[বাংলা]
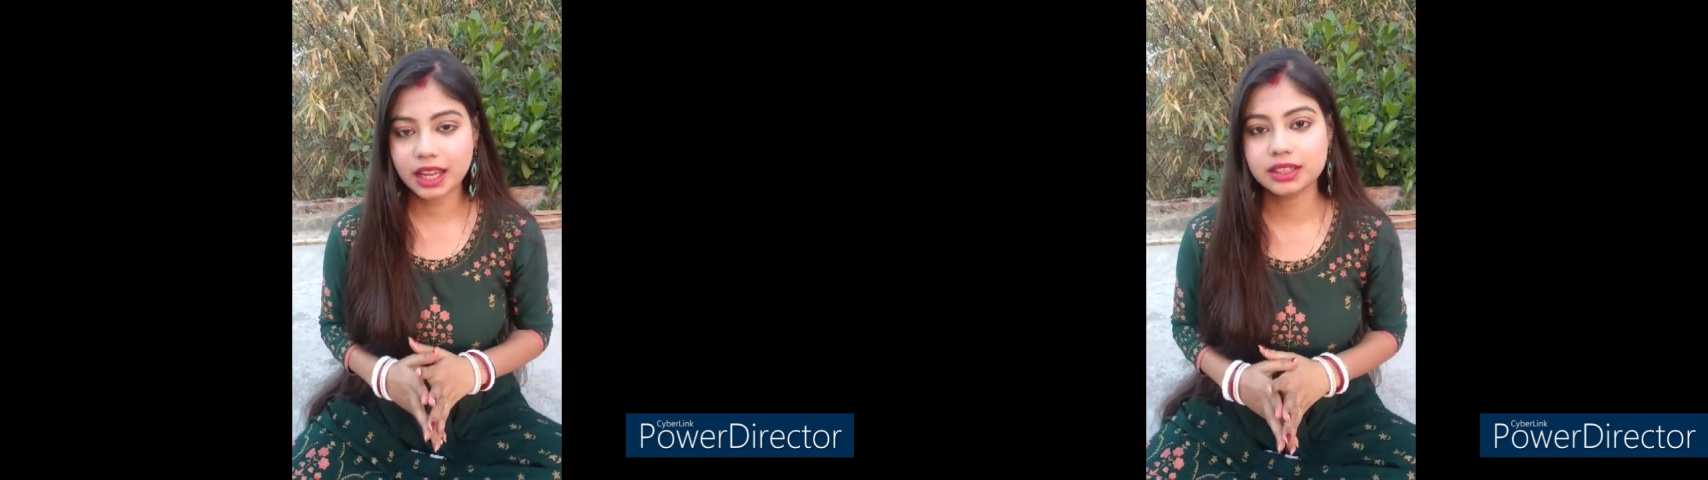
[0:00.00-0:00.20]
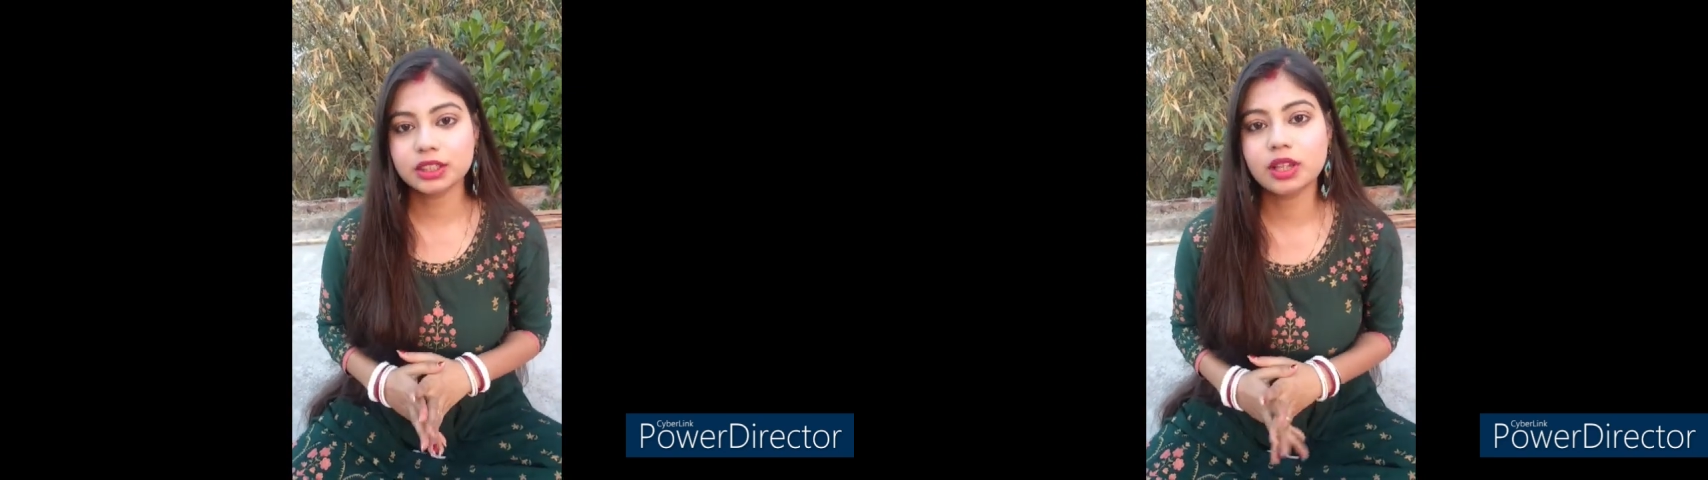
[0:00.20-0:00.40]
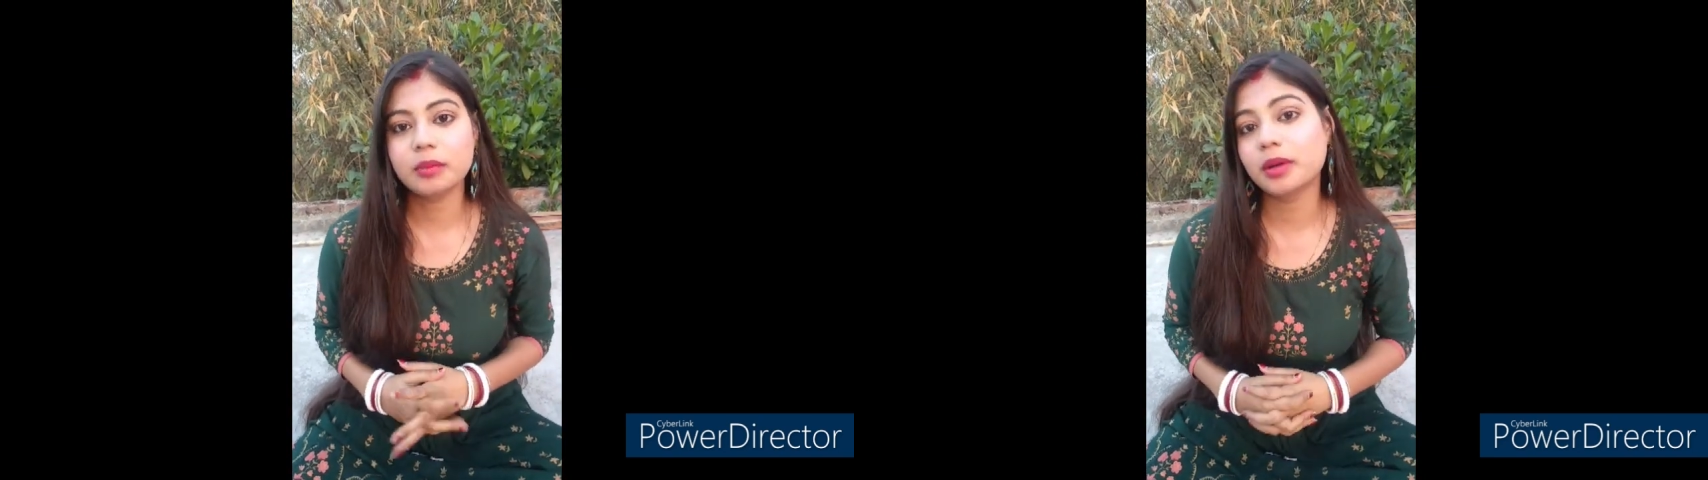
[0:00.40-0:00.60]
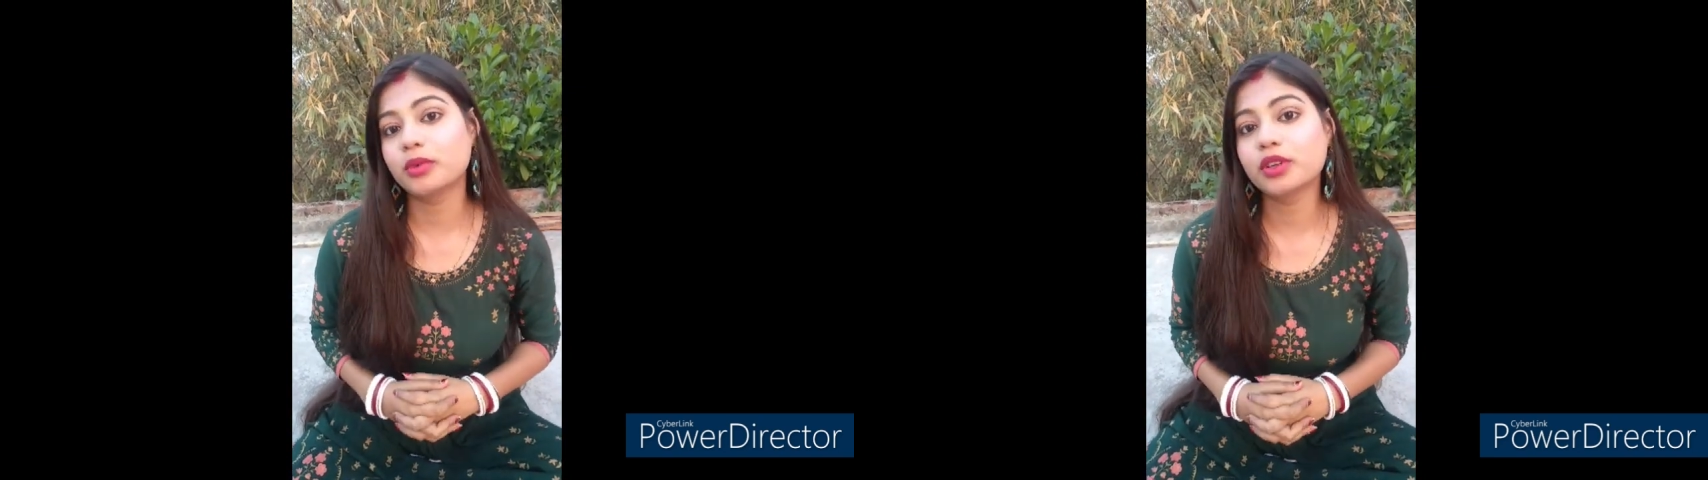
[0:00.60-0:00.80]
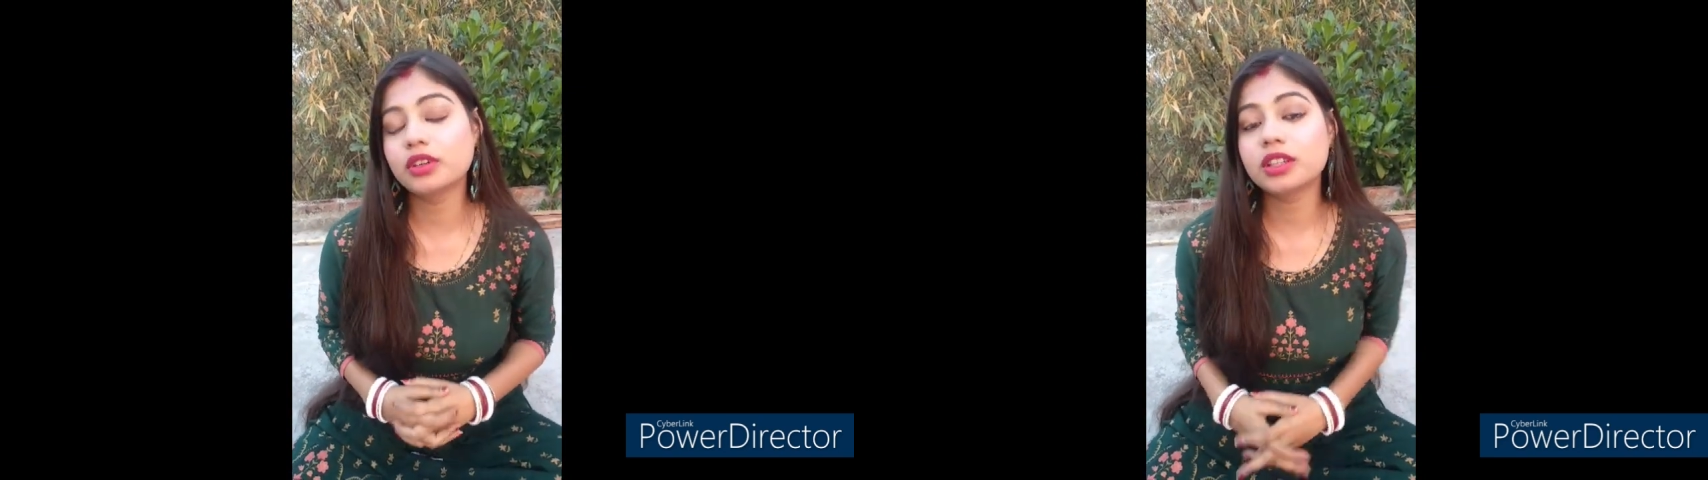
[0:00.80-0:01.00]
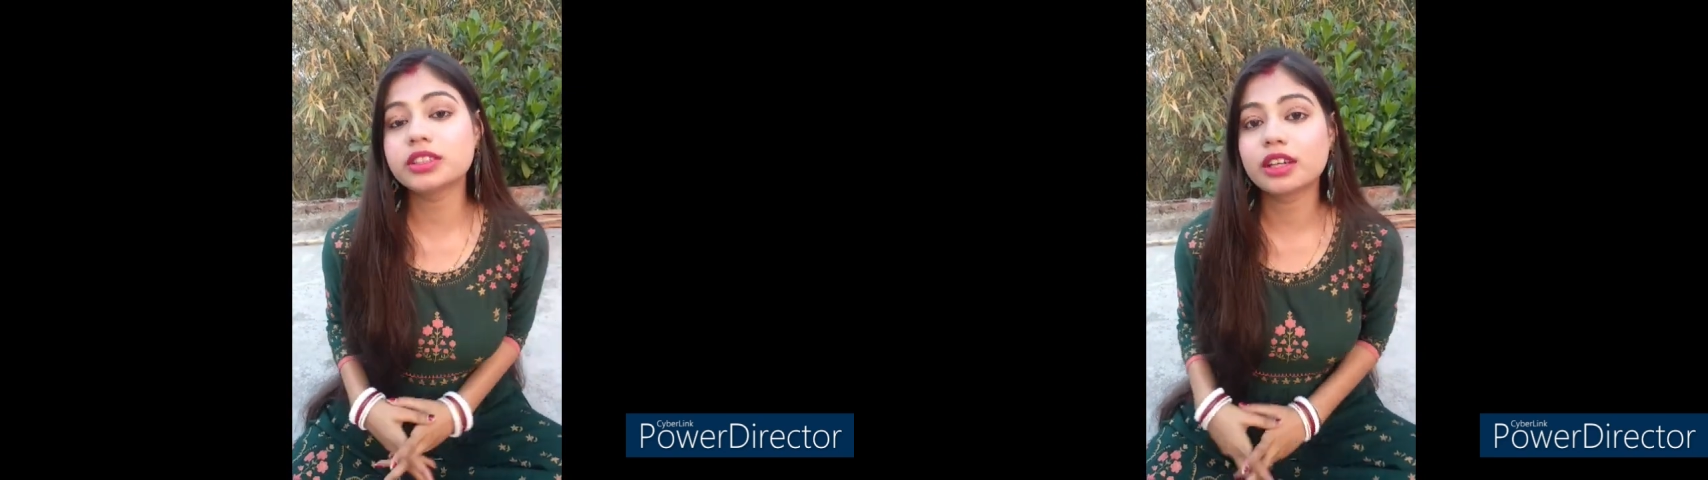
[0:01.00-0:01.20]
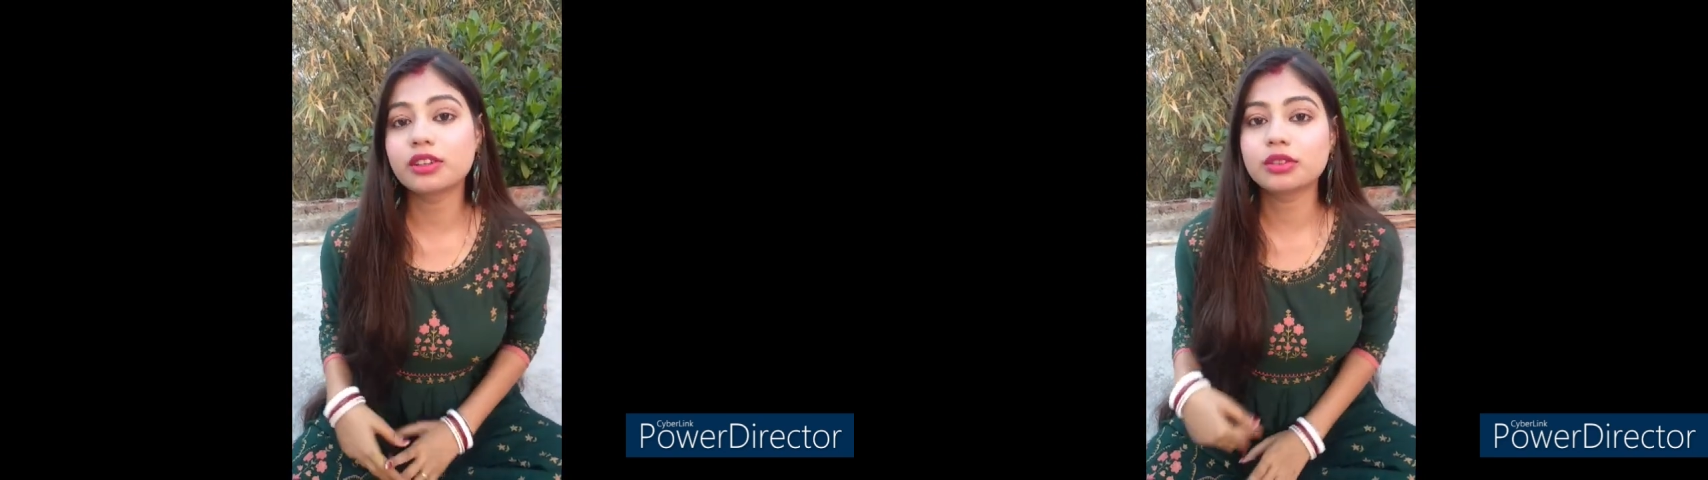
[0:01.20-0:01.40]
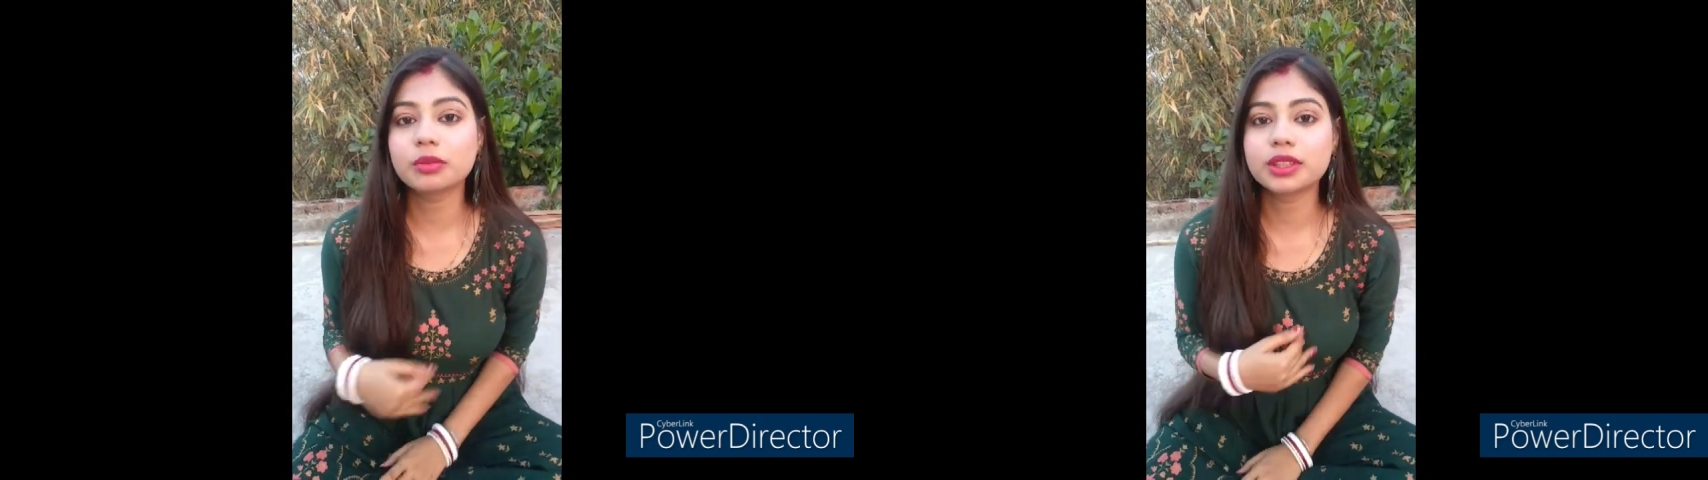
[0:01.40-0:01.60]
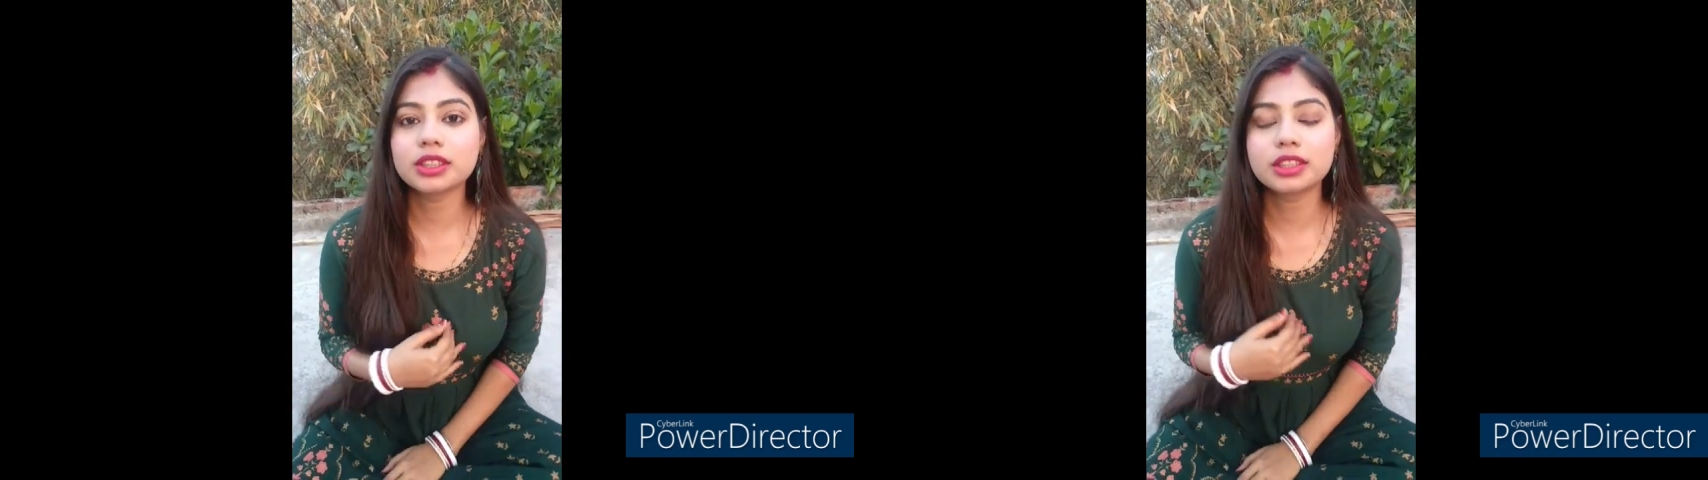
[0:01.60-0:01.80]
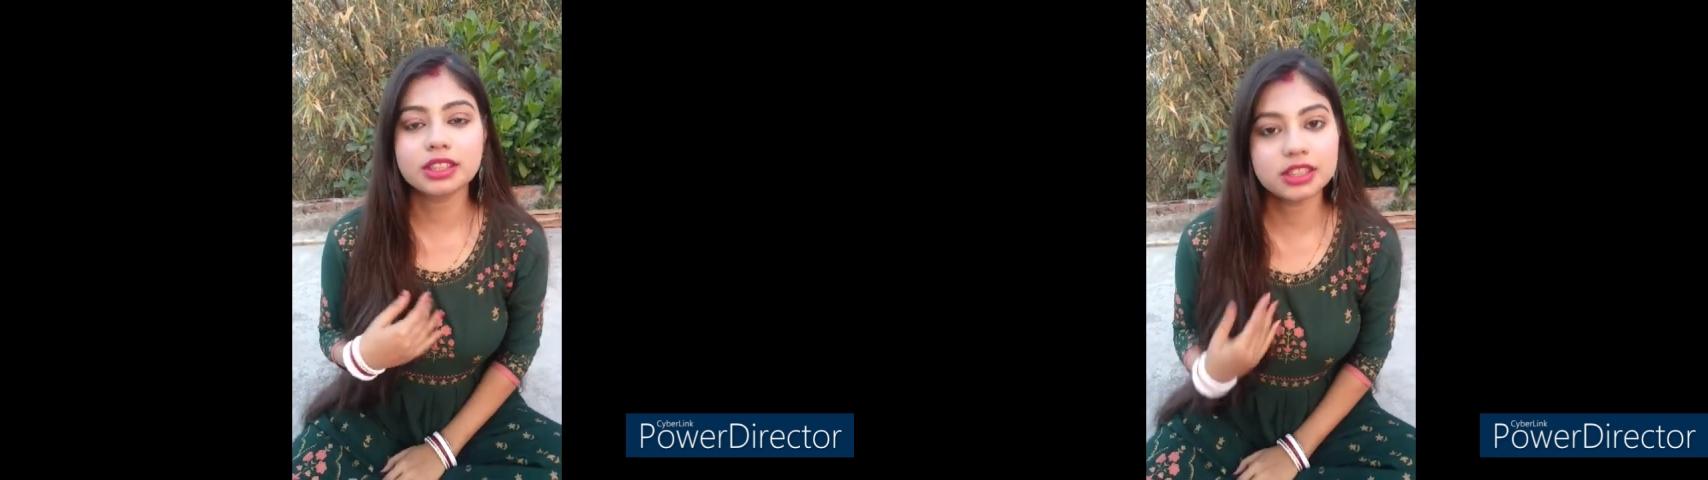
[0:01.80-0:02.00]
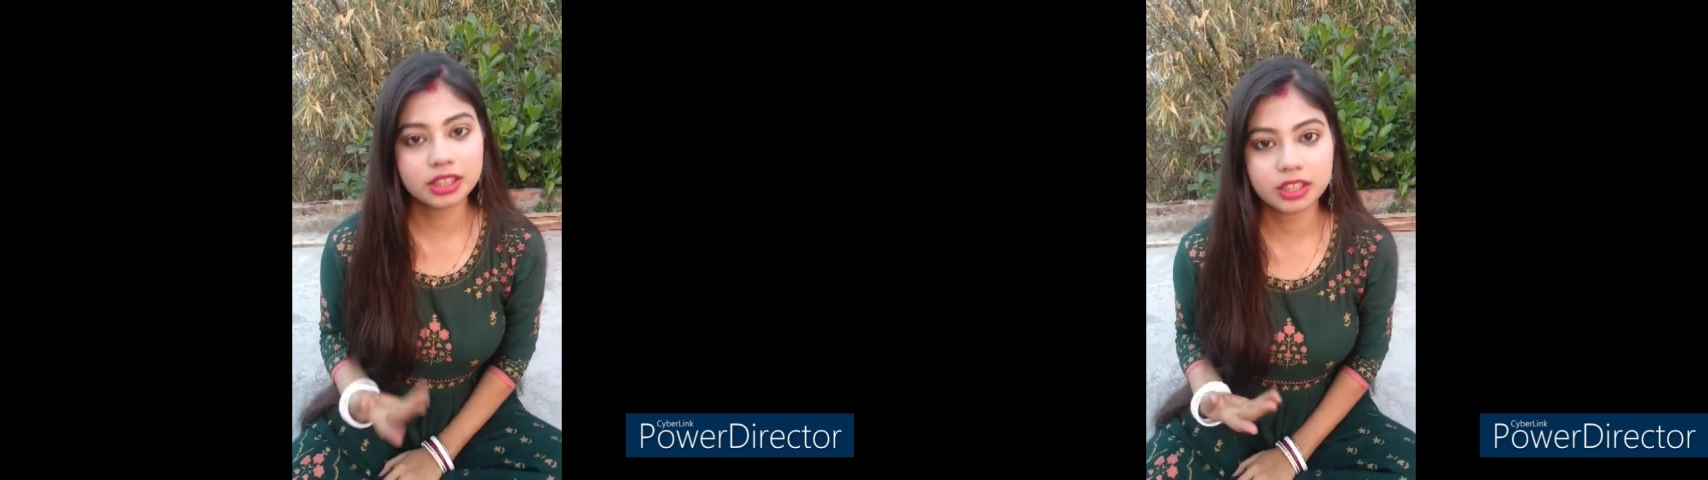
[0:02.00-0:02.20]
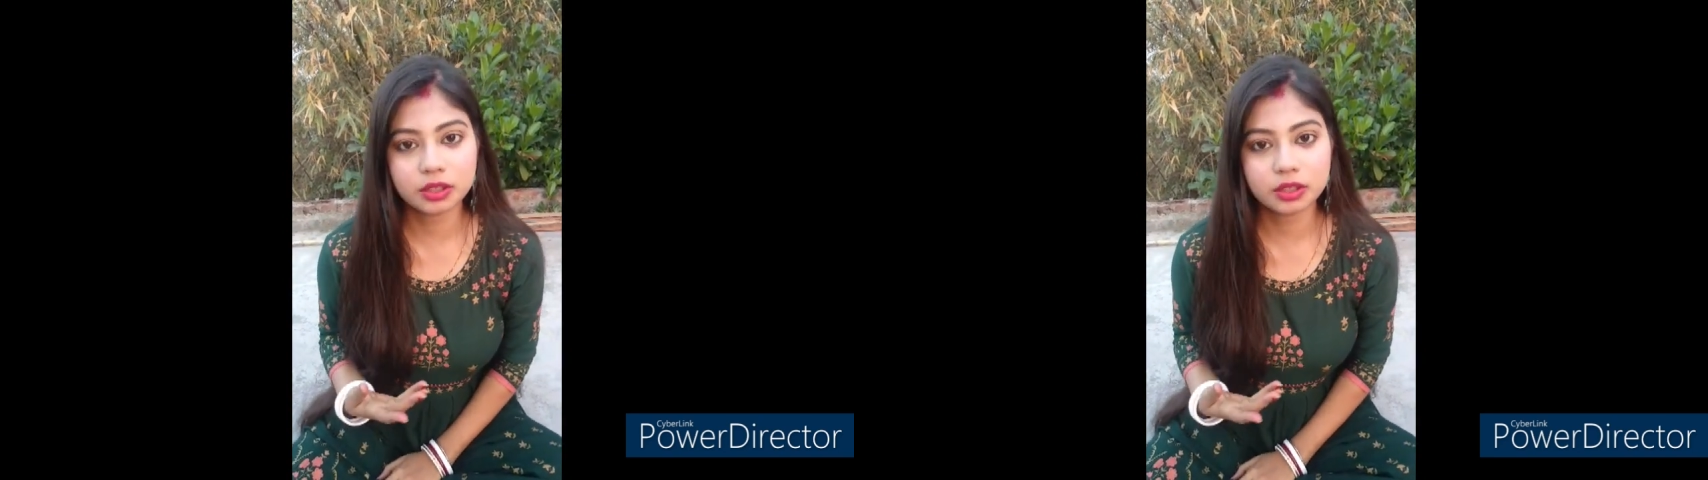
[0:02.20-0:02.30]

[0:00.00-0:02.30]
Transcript: আছে তো আমার মনে হলে সেগুলো তোমাদের সাথে শেয়ার